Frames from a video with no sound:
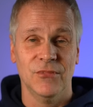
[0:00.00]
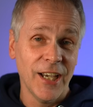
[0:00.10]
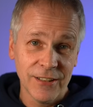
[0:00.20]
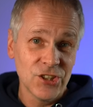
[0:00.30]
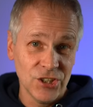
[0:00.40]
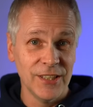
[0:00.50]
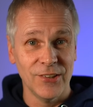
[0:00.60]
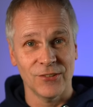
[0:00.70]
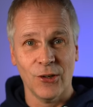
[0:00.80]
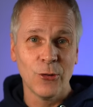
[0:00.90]
Ja, die
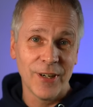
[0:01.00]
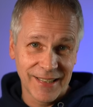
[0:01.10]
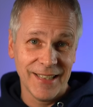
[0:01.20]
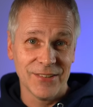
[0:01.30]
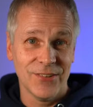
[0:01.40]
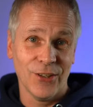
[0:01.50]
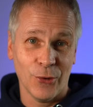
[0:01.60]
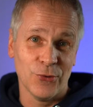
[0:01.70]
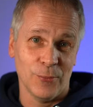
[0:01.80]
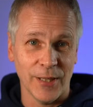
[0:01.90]
Chinesen. Aura Cat ist ja auch so ein